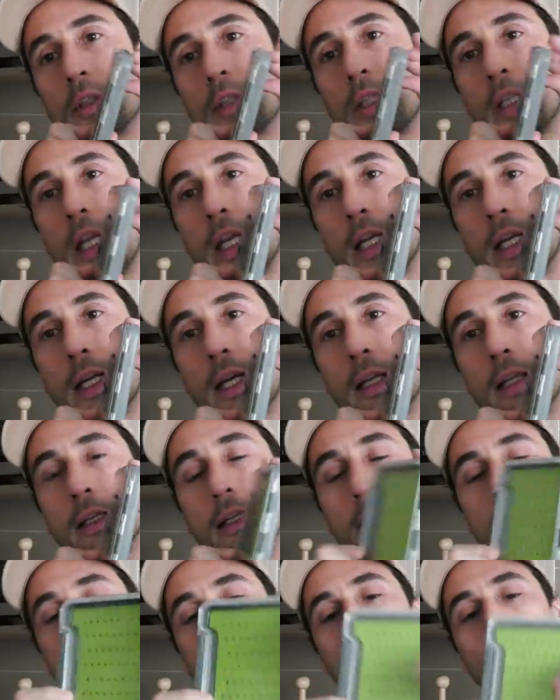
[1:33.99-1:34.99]

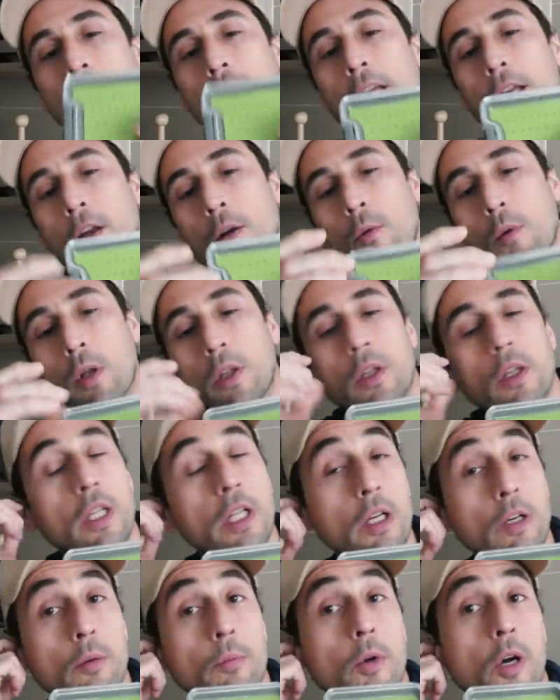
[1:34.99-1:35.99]
delgadas, cuando
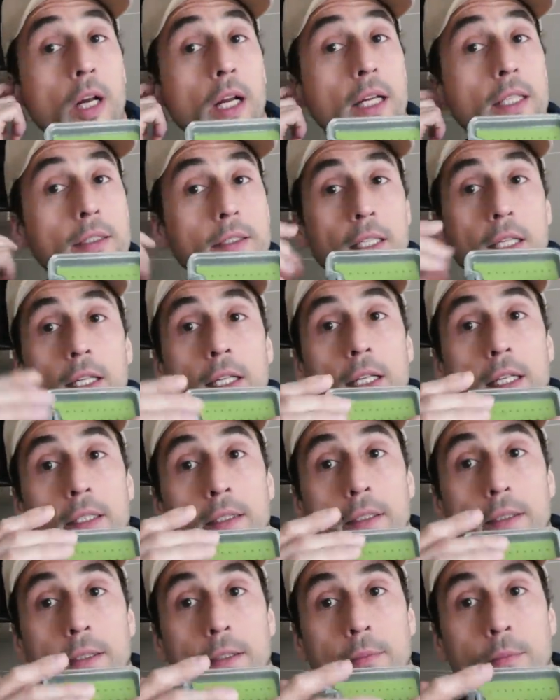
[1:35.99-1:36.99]
tengo moscas
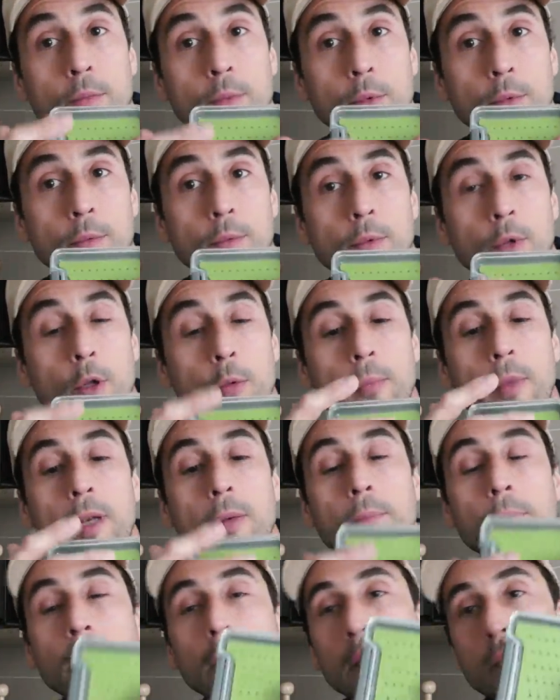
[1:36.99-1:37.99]
secas,
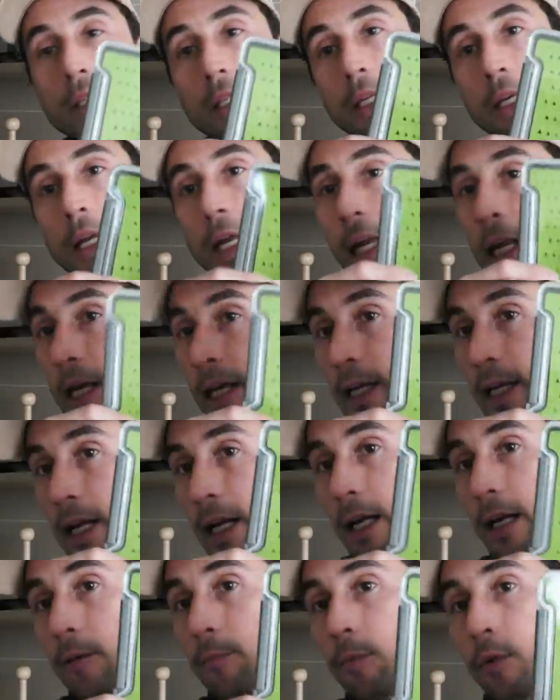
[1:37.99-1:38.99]
normalmente en
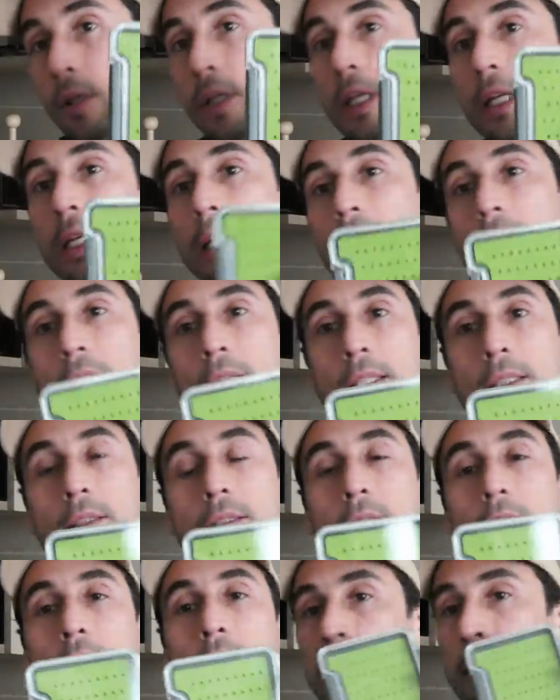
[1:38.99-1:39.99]
cajas muy
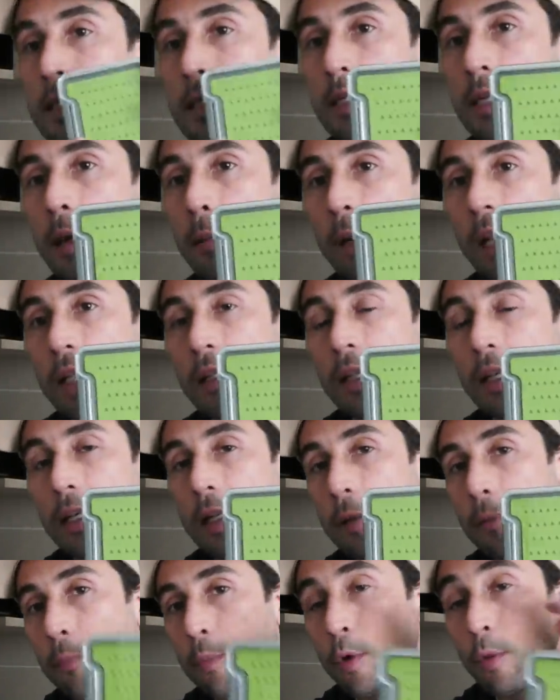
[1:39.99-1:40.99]
delgadas se aplastan
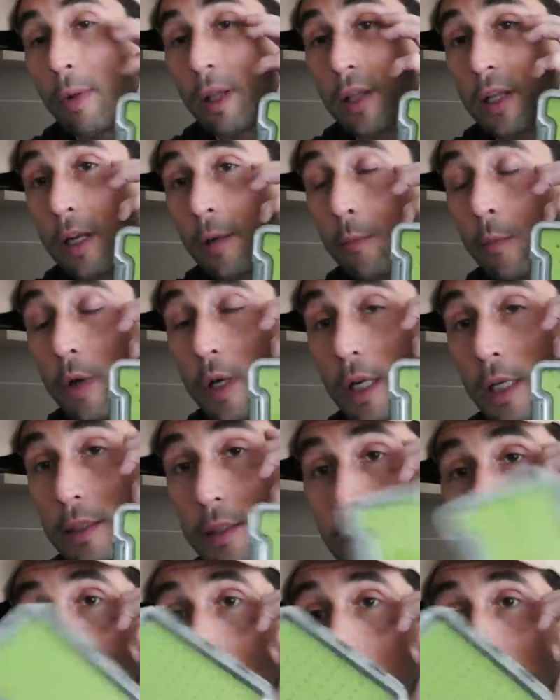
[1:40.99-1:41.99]
las plumas de las moscas
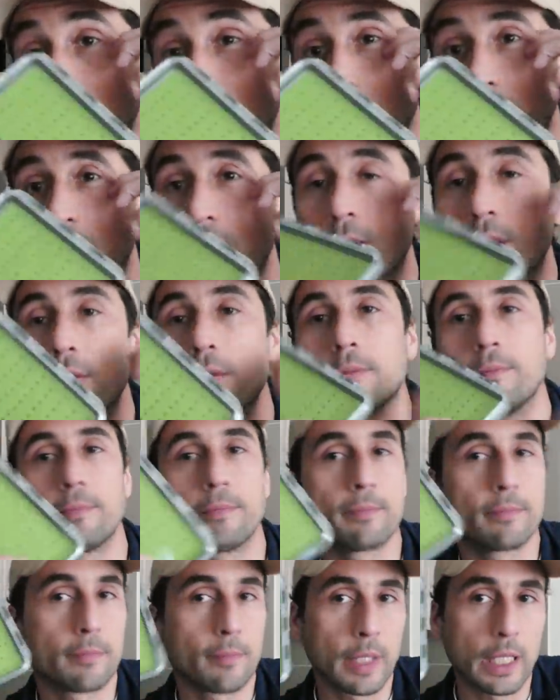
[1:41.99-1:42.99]
secas, por lo tanto,
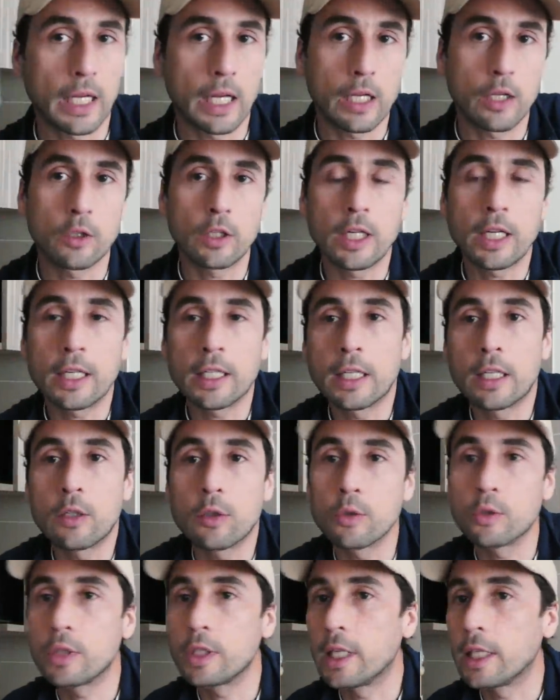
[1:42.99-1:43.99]
para que lo tengan en
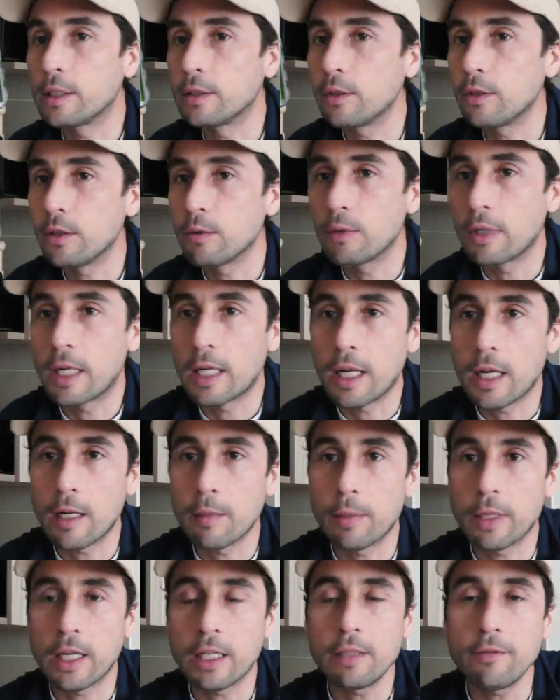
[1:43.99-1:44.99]
consideración, es una caja
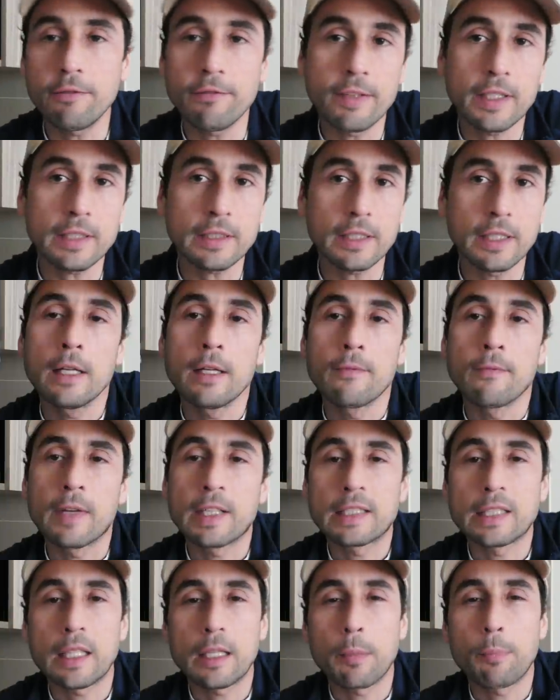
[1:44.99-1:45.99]
para ninfas. Va a
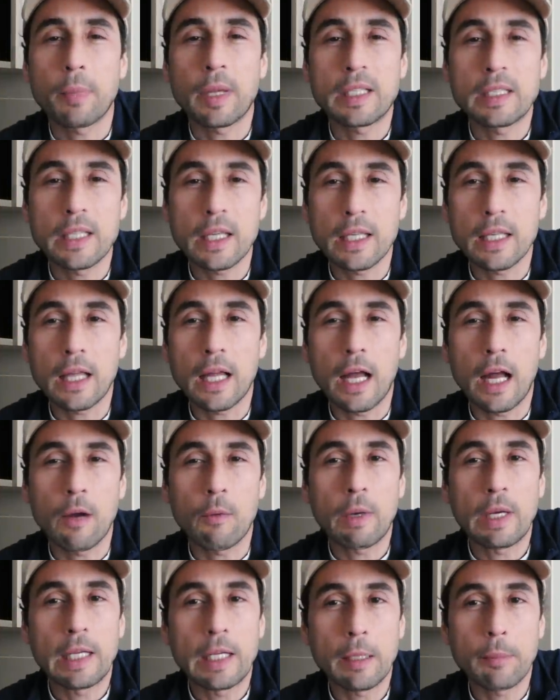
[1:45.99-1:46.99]
ser despachada a
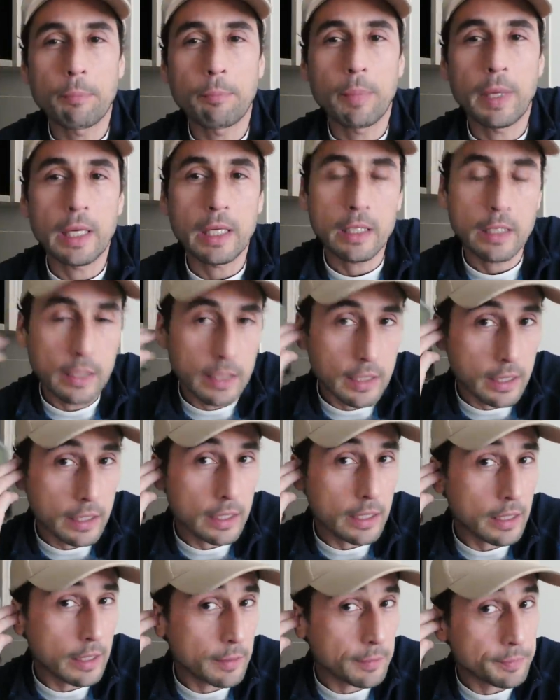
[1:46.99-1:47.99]
cualquier
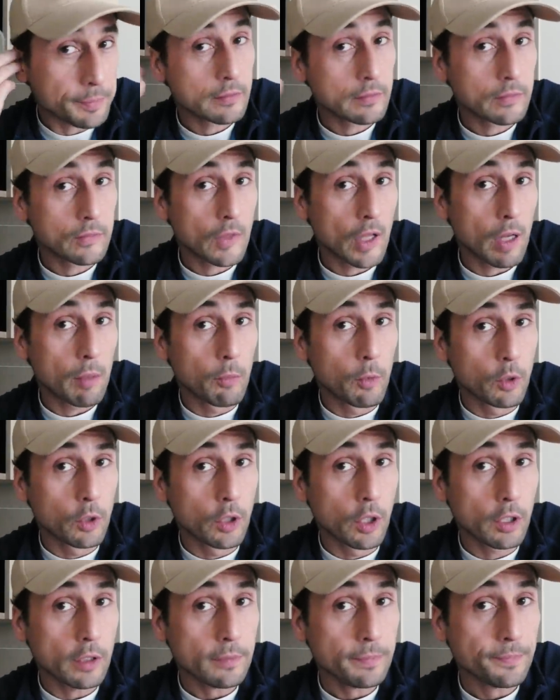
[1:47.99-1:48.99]
parte del
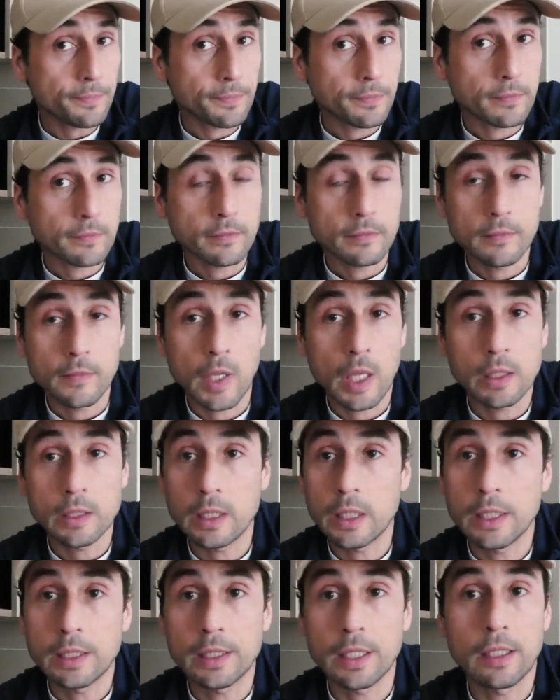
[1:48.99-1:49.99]
mundo,
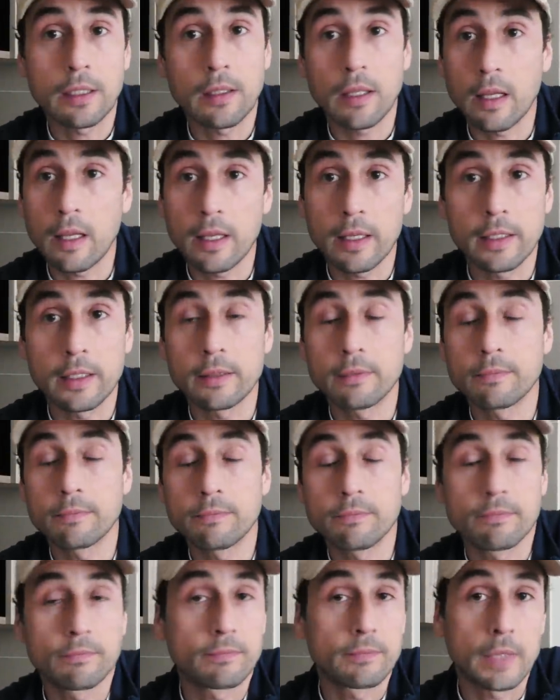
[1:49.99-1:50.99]
así que si estás en
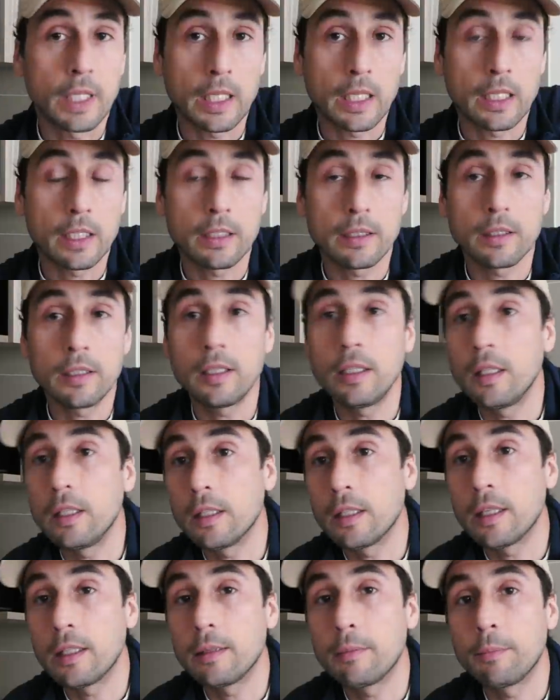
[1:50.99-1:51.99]

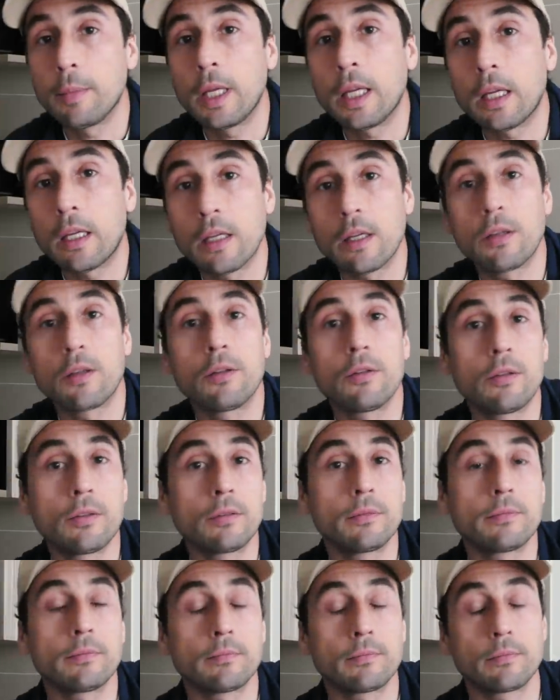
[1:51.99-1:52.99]
Argentina,
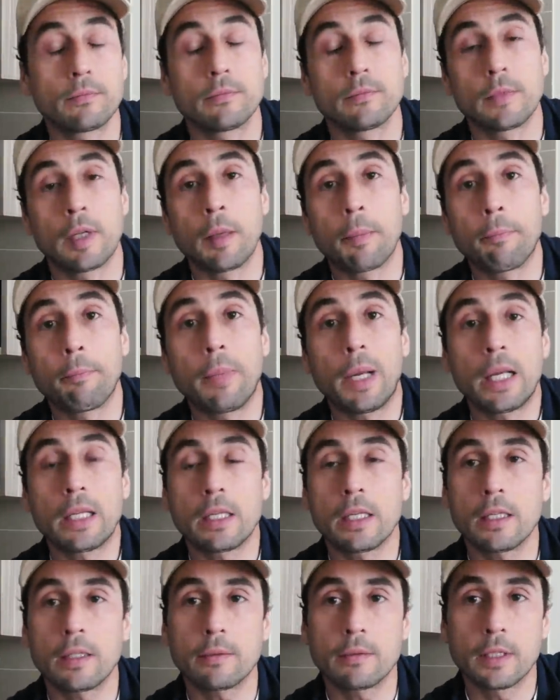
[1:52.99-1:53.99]
México,
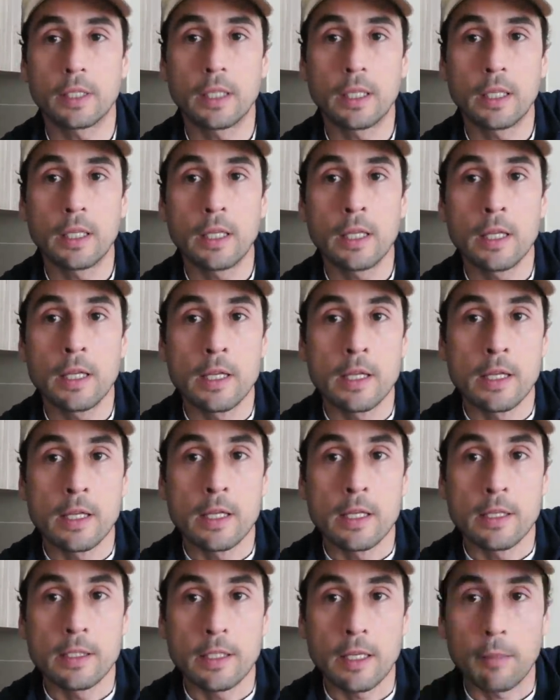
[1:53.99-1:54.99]
España,
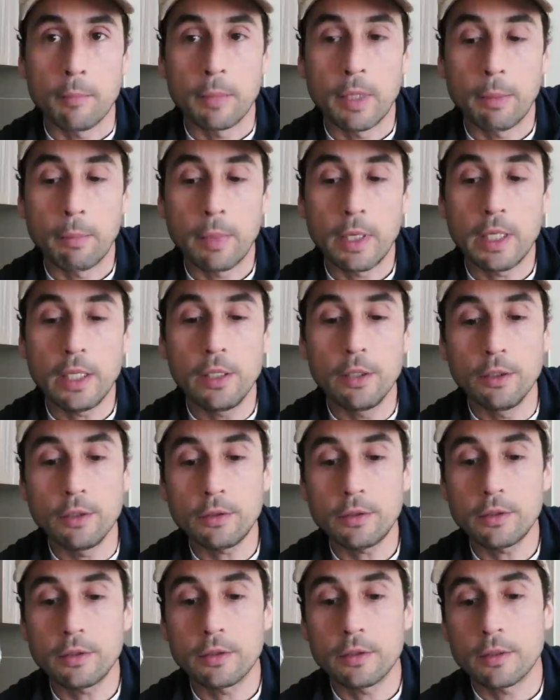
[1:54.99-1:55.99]
sean
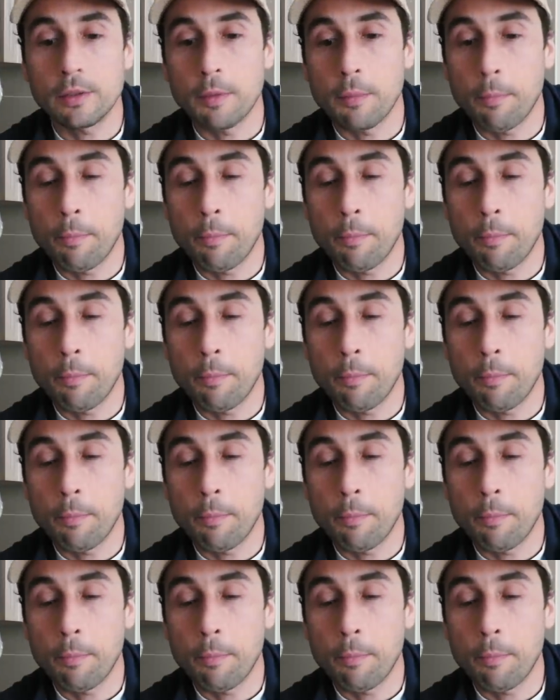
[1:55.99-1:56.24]
bienvenidos.